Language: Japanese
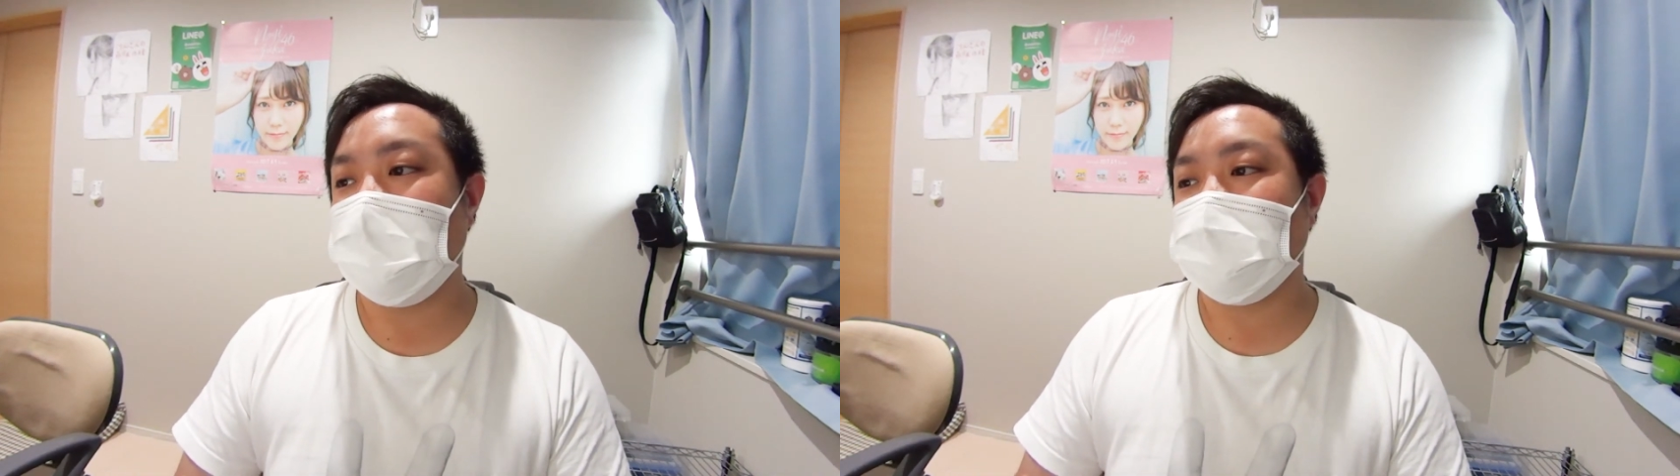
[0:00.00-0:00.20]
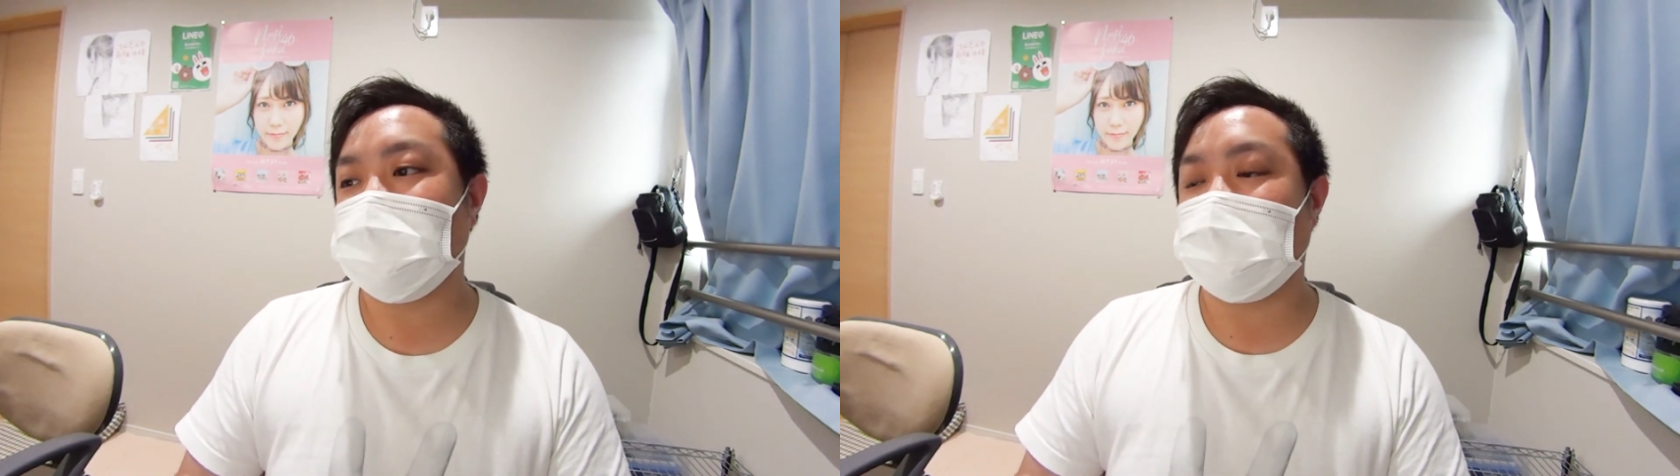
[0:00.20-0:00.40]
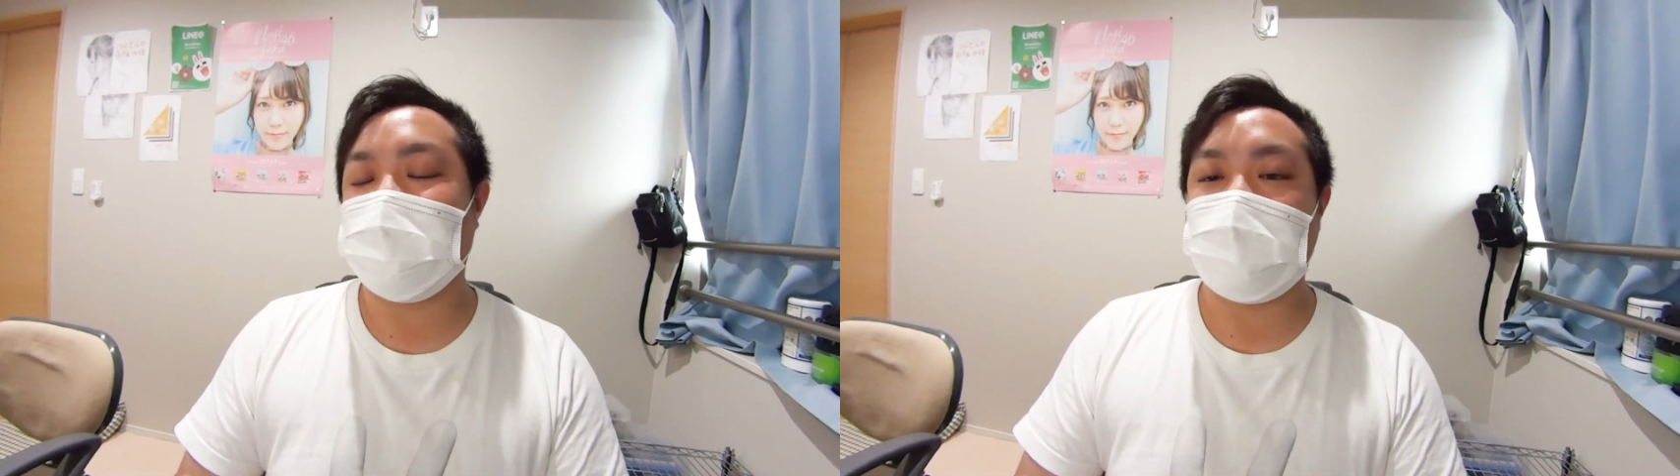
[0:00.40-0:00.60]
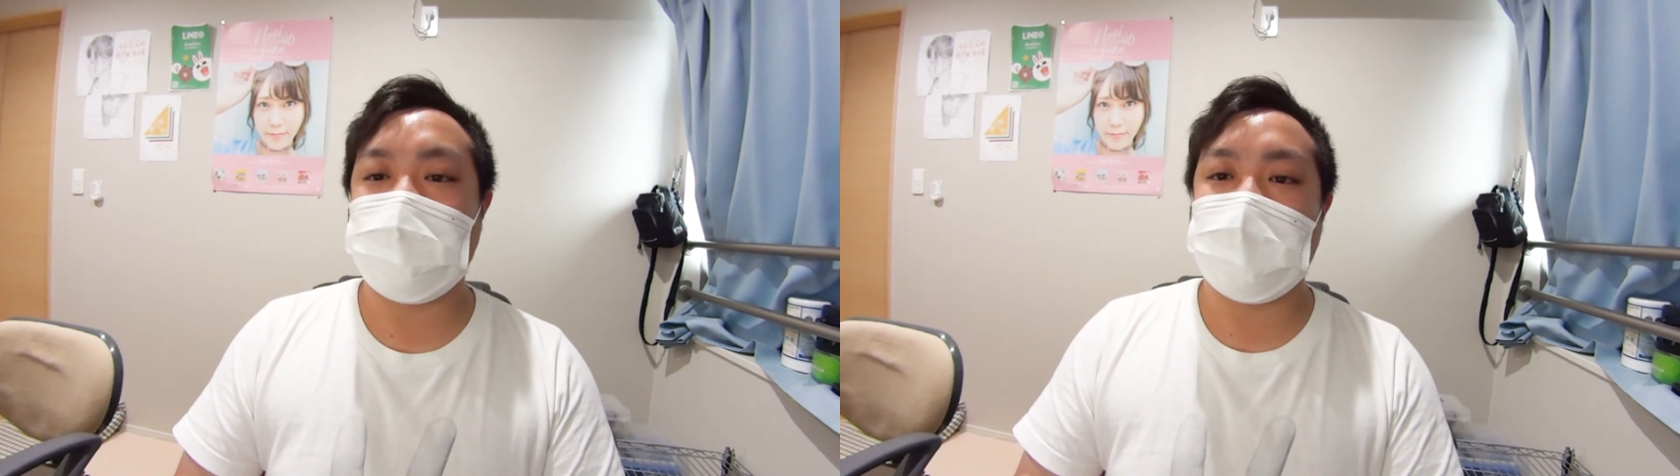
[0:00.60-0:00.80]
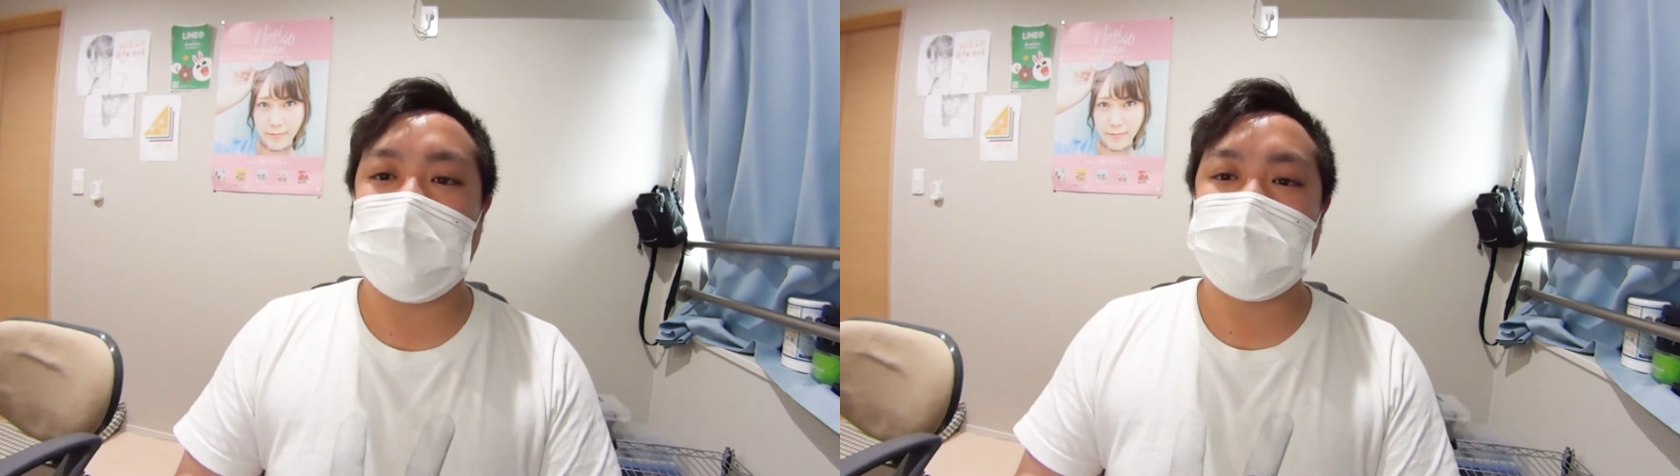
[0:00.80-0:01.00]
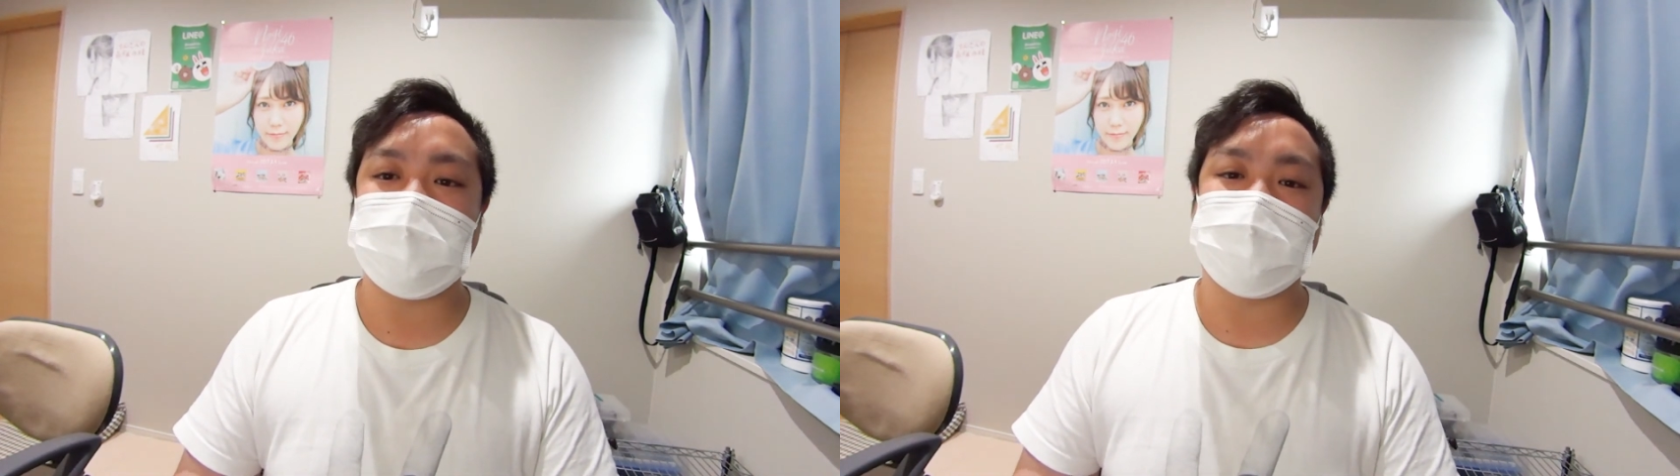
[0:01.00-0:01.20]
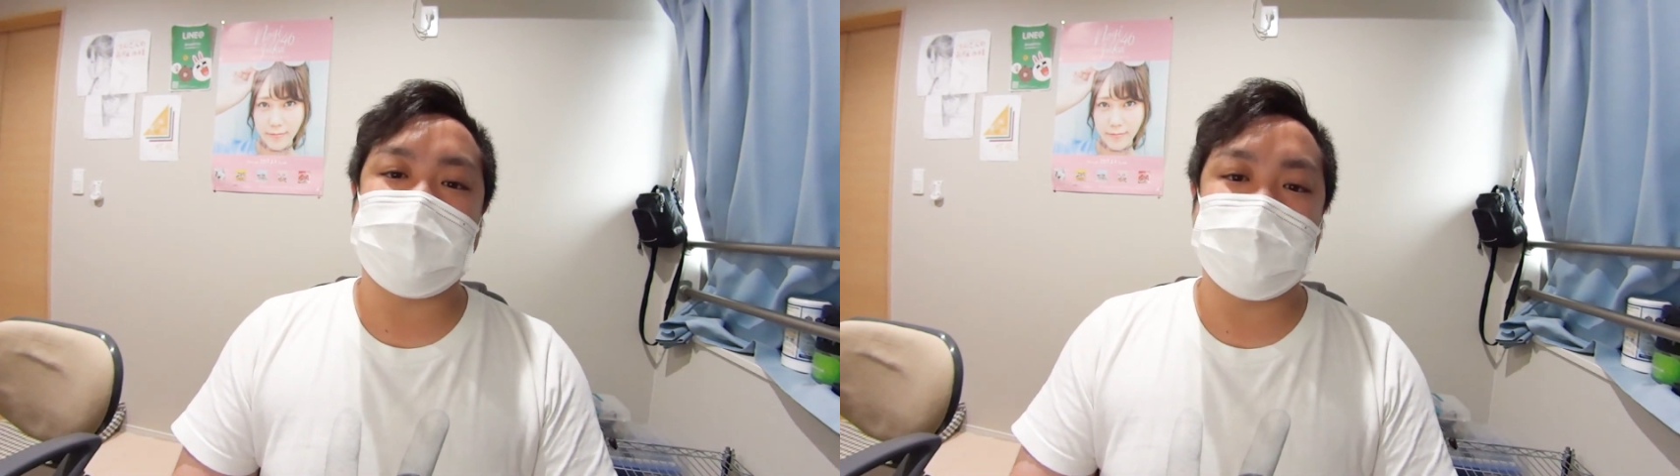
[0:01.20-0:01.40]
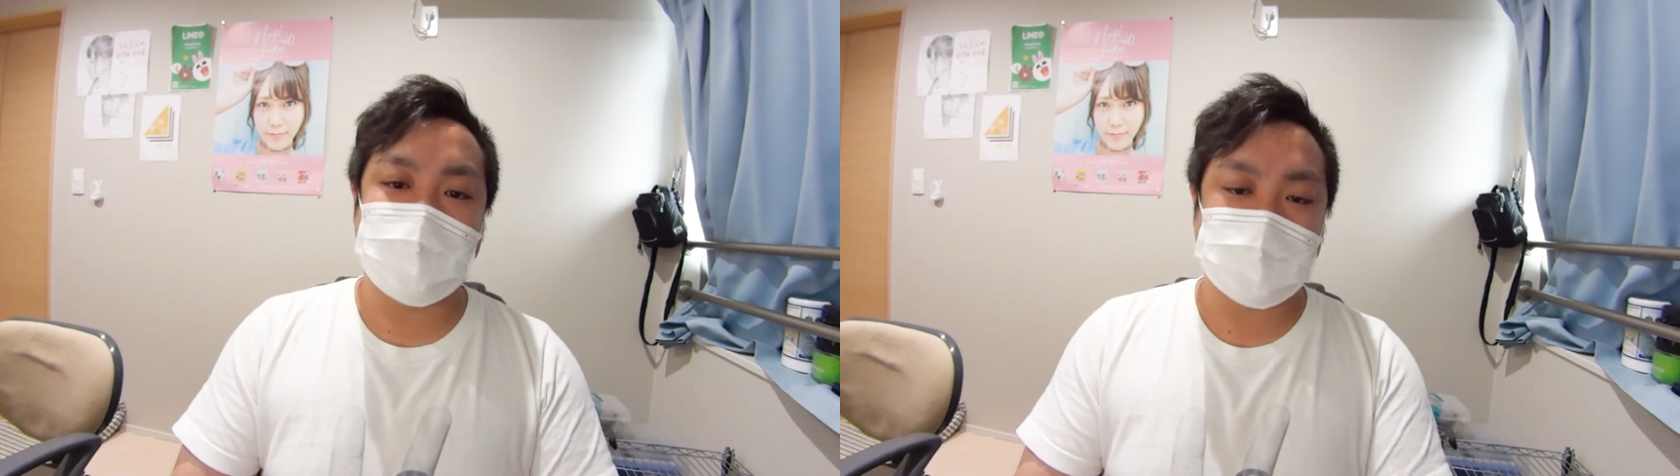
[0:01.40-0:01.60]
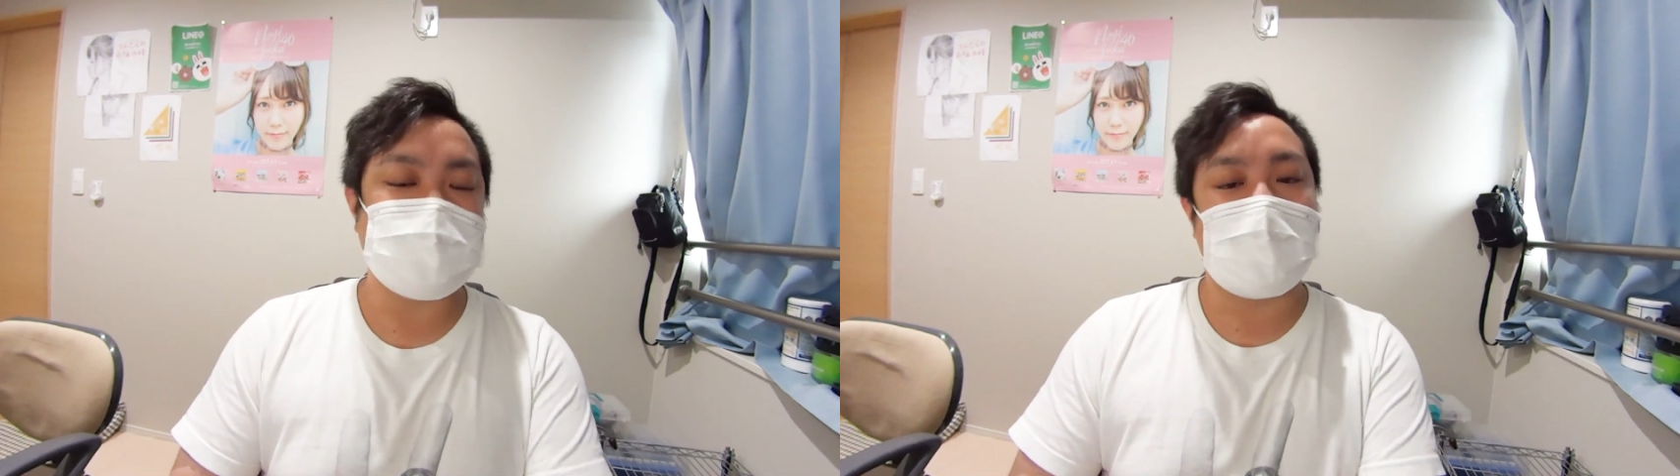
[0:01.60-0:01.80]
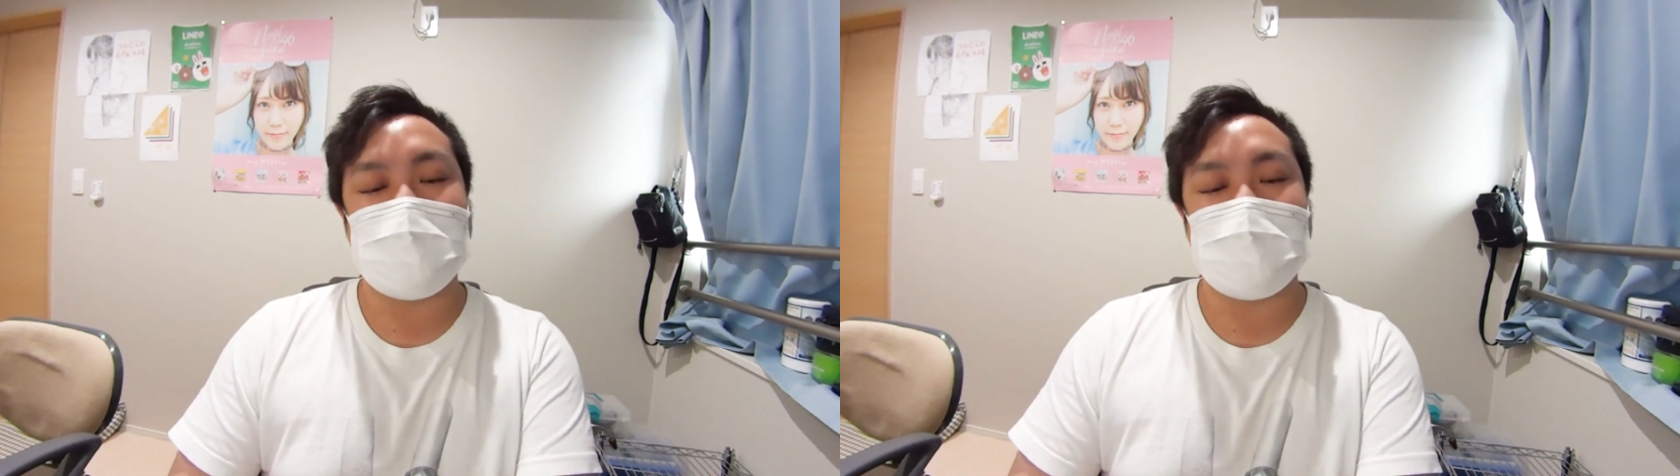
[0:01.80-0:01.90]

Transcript: そういったメンバー、ちょっと注目して